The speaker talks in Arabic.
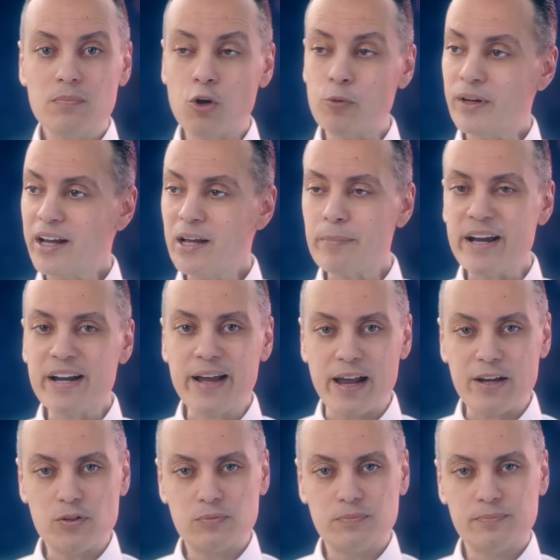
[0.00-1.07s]
او من غير ما
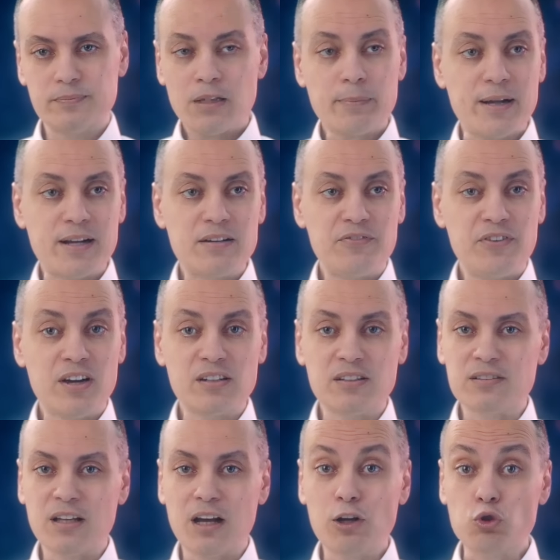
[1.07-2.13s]
يرجع ليهم طبعا
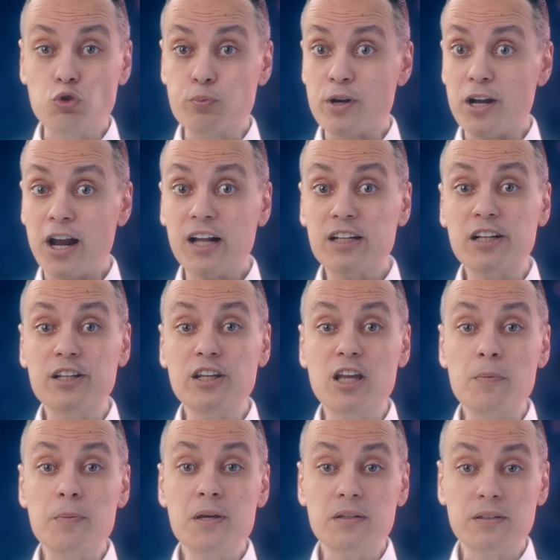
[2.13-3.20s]
فكره التخلص من العدد
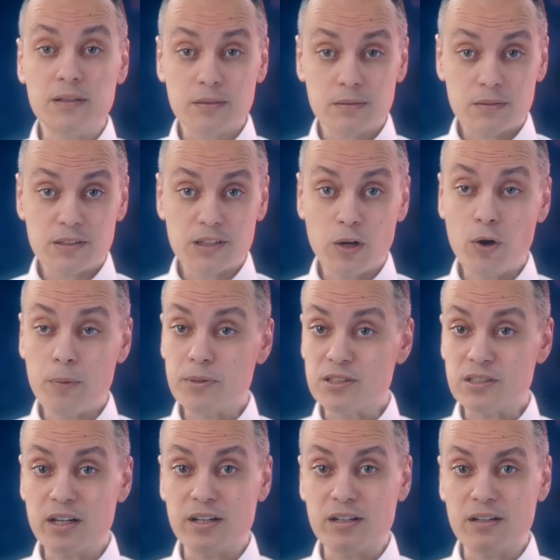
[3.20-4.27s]
الكبير ده سواء
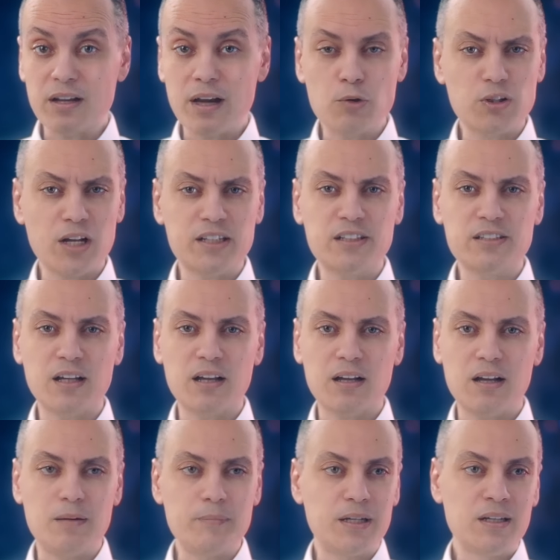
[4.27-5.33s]
بالسجن او تحديد
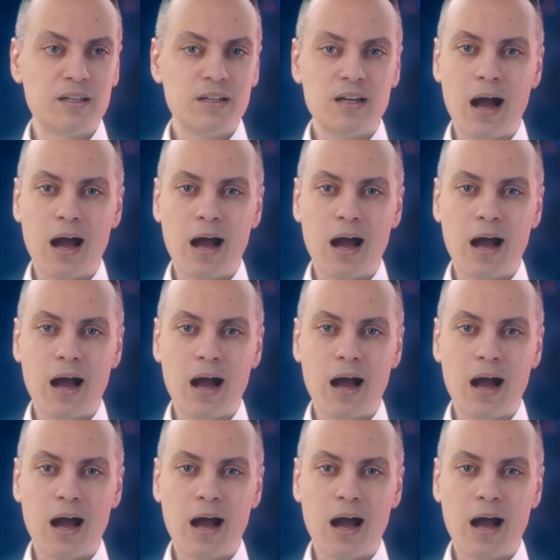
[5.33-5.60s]
الاقامه